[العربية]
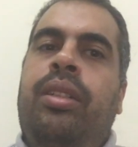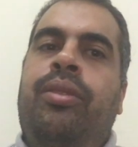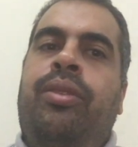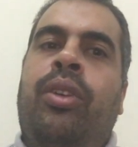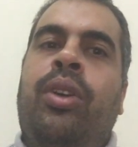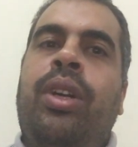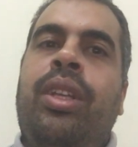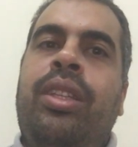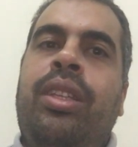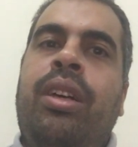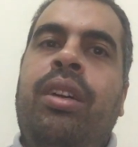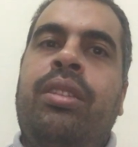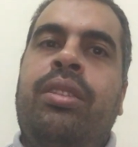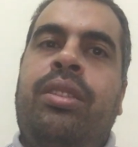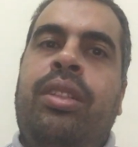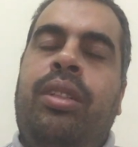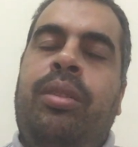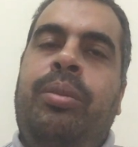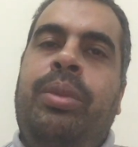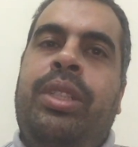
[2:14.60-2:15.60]
فوائد
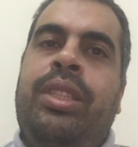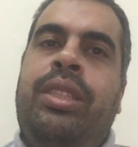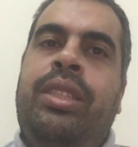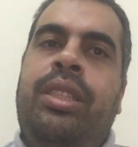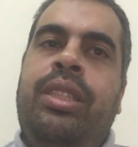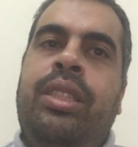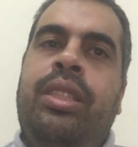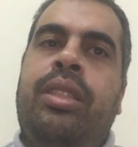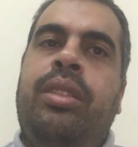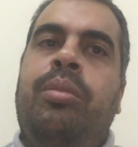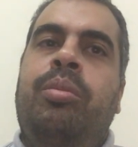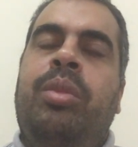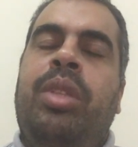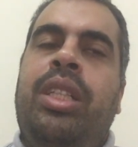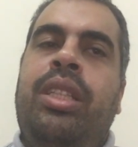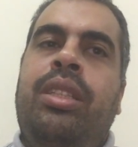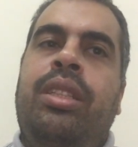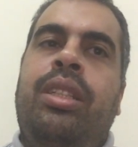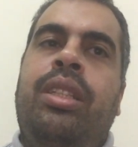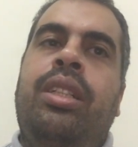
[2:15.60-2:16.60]
اكتر بكتير
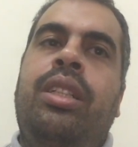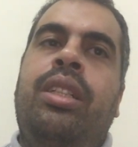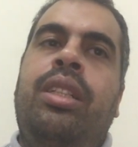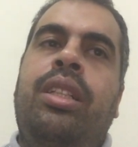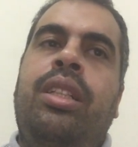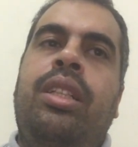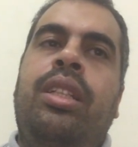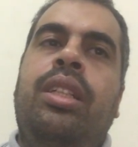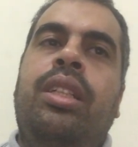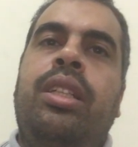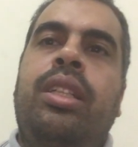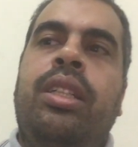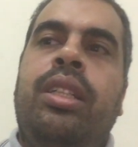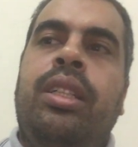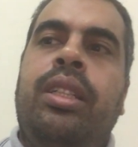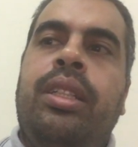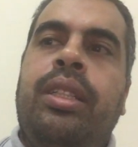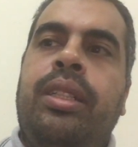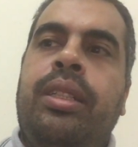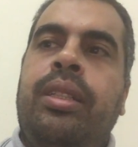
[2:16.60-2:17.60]
من
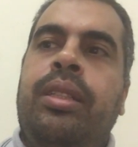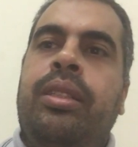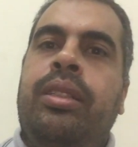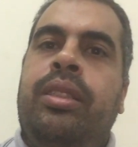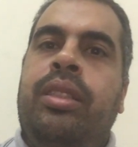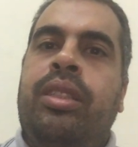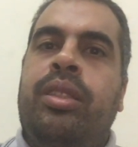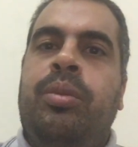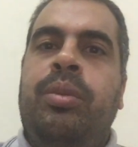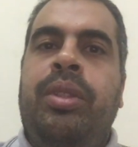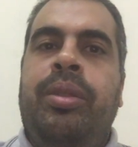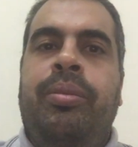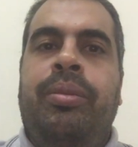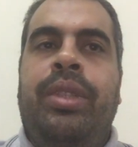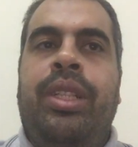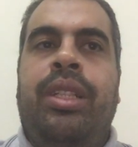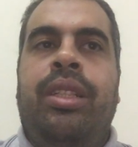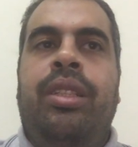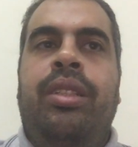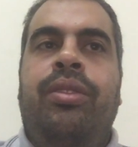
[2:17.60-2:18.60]
التصميم
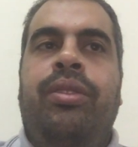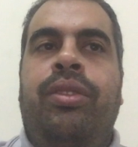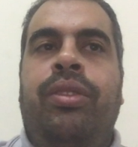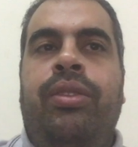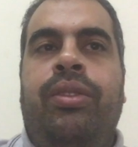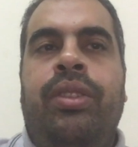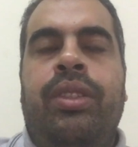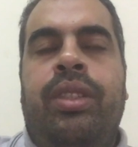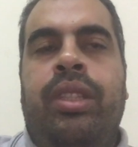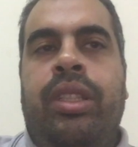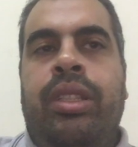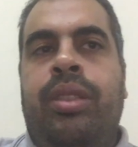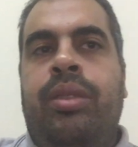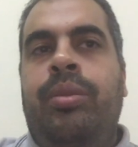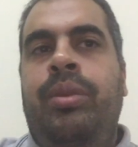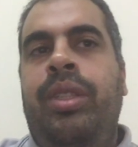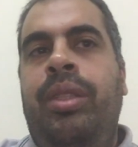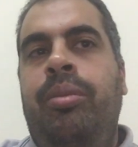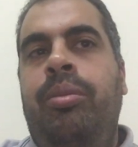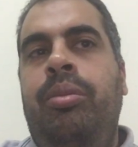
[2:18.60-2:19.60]
يعني في
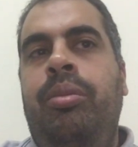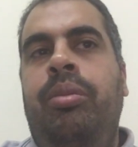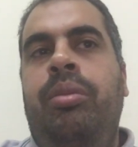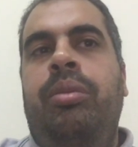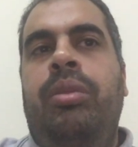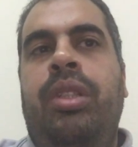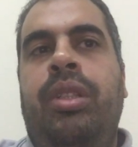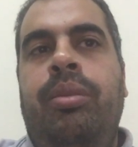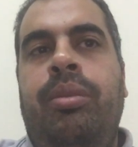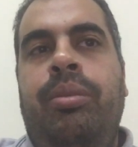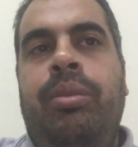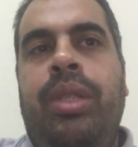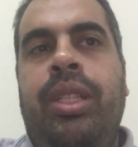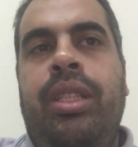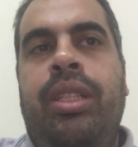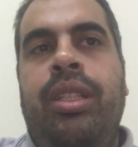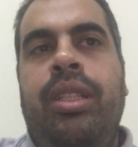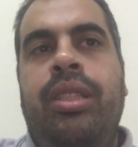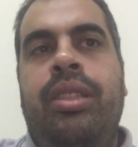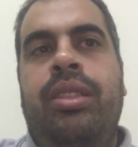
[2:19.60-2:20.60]
التصميم
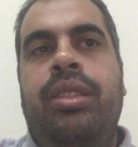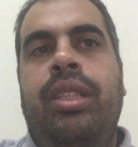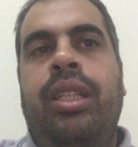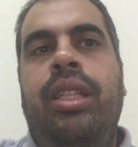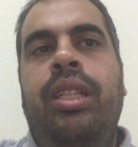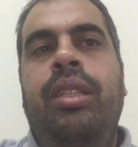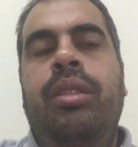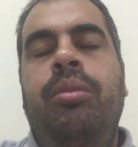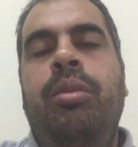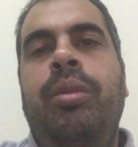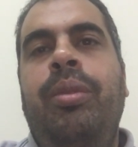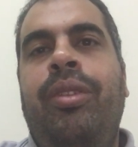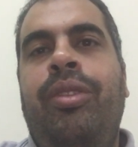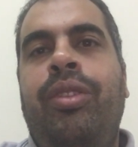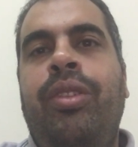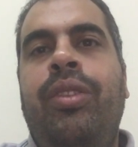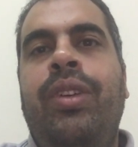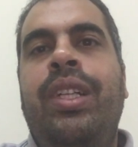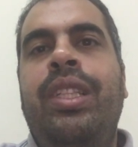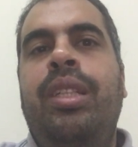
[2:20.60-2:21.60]
بيلدنج ديزاين بيبقى
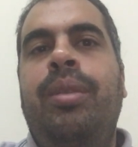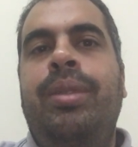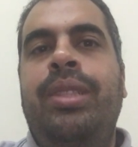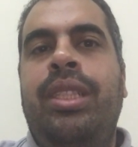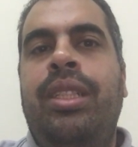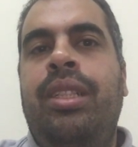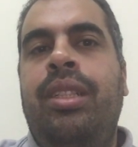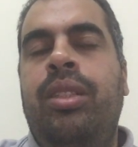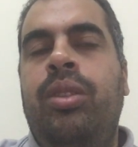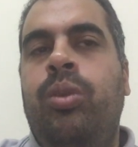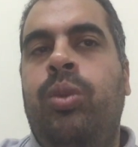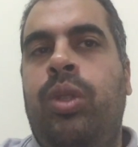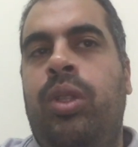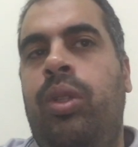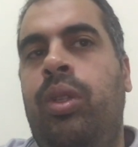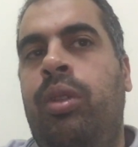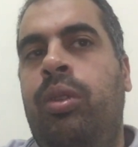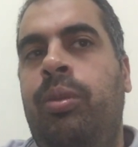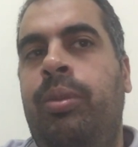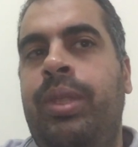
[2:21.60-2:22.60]
فيه فايده مثلا
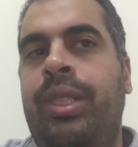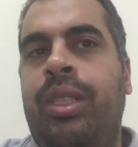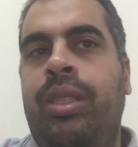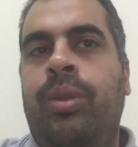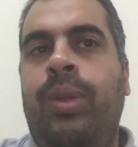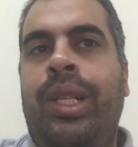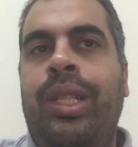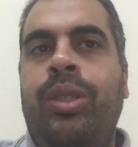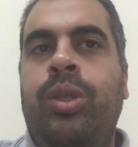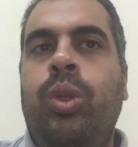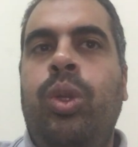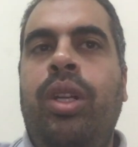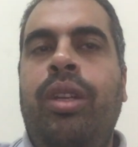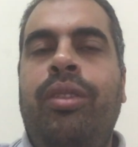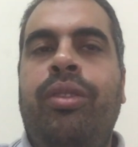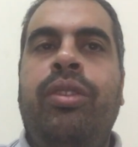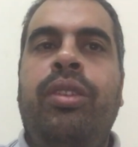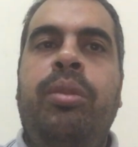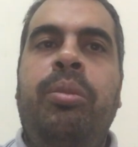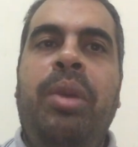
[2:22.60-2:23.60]
وليكن مثلا واحد
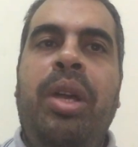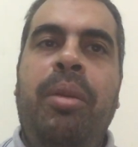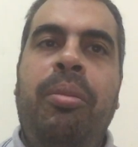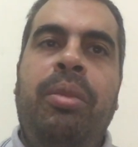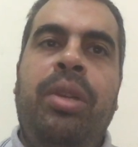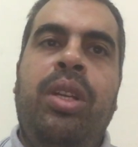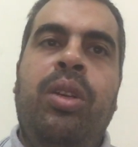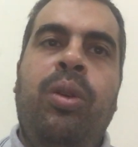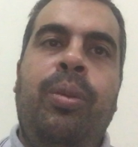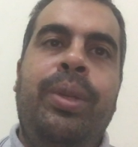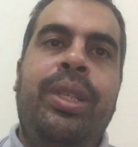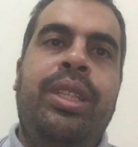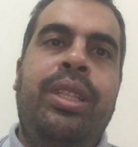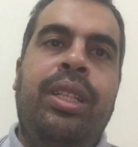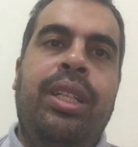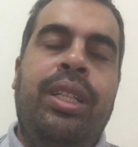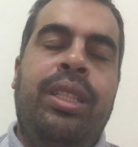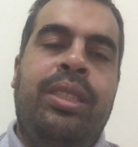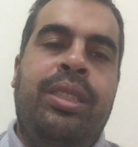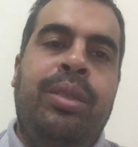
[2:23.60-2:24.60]
دولار في الباب اللي هو
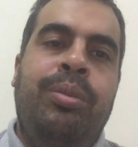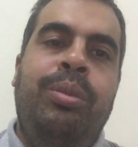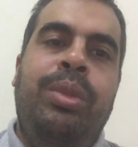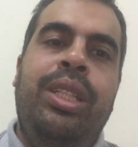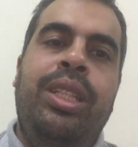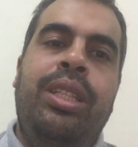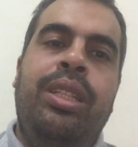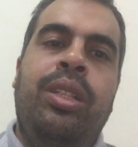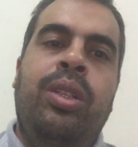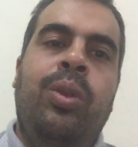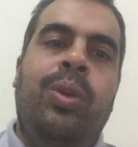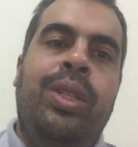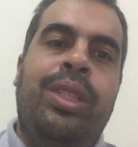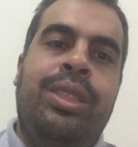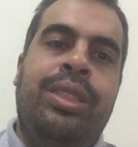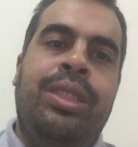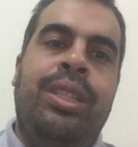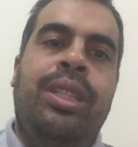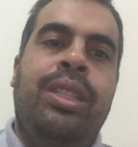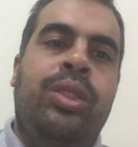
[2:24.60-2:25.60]
بيلدنج اسمبلي اللي هو
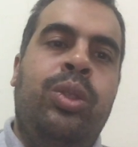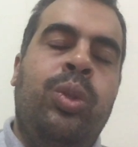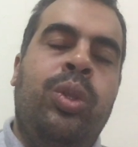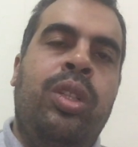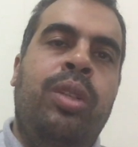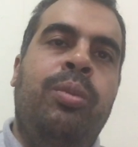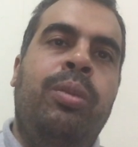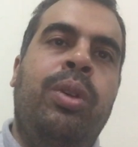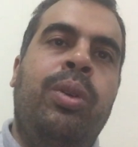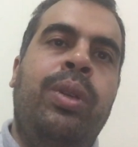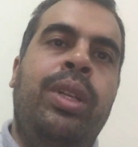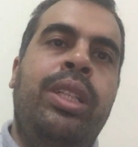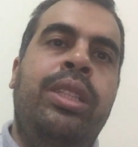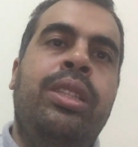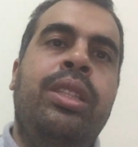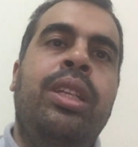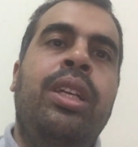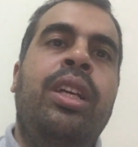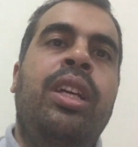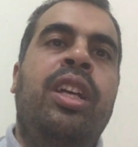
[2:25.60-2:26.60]
اثناء شغل المولات
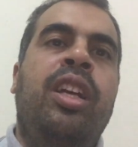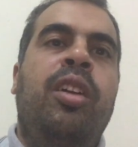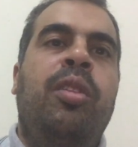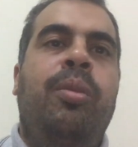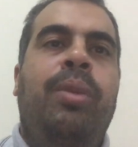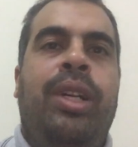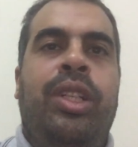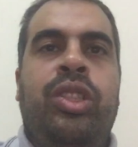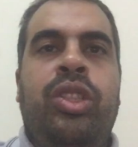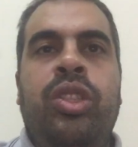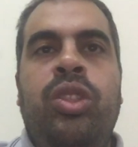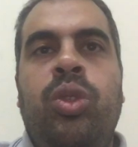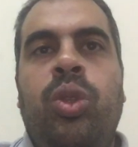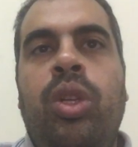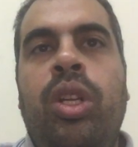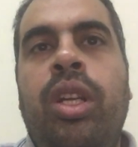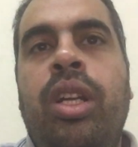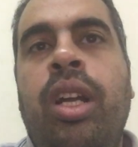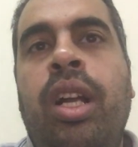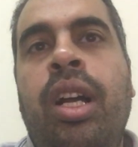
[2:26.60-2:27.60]
بيبقى 20
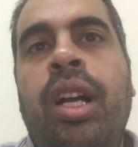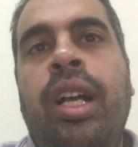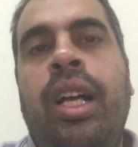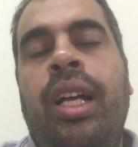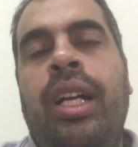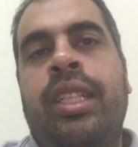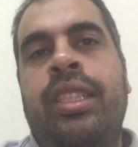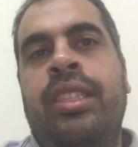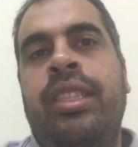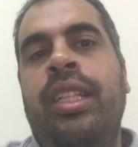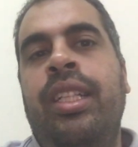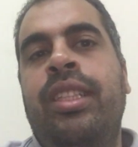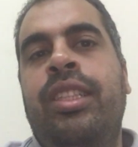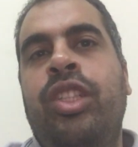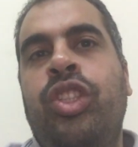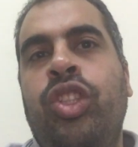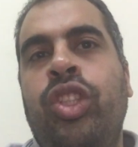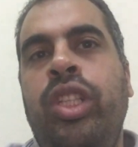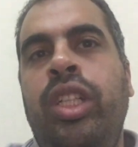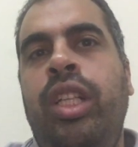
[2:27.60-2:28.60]
دولار اثناء
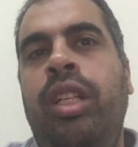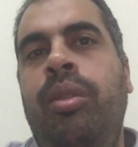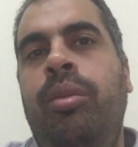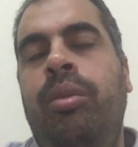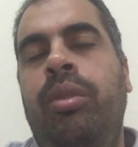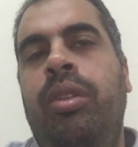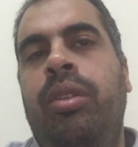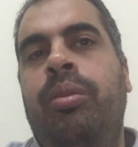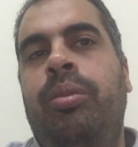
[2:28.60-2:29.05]
التشغيل